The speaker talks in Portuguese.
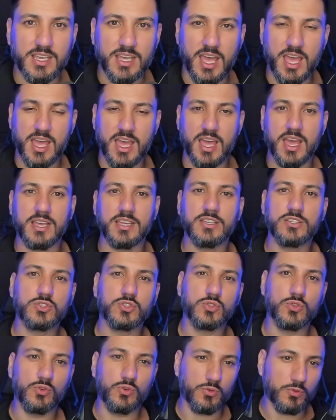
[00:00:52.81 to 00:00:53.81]
É,
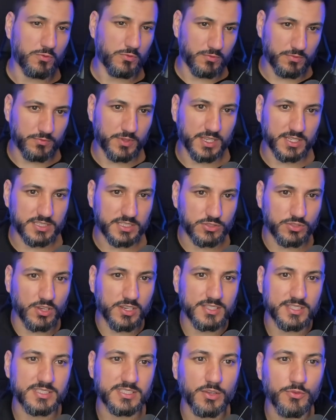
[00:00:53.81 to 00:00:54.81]
isso, essa
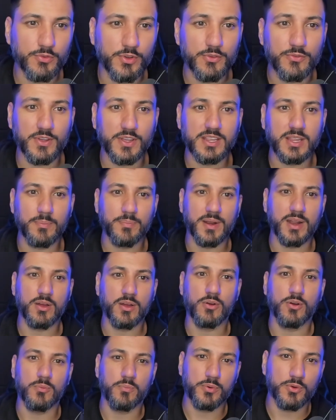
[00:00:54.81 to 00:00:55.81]
solicitação foi feita
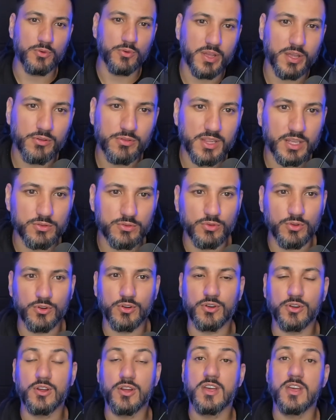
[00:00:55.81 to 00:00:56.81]
para o
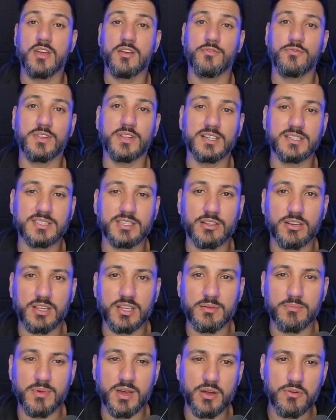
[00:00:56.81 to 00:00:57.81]
regulador financeiro
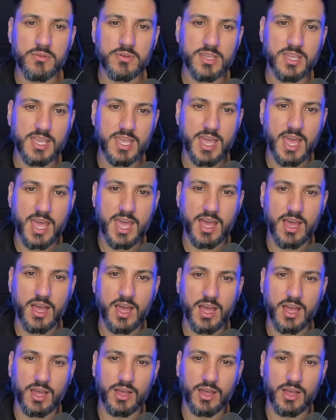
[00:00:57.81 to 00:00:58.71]
alemão, que é a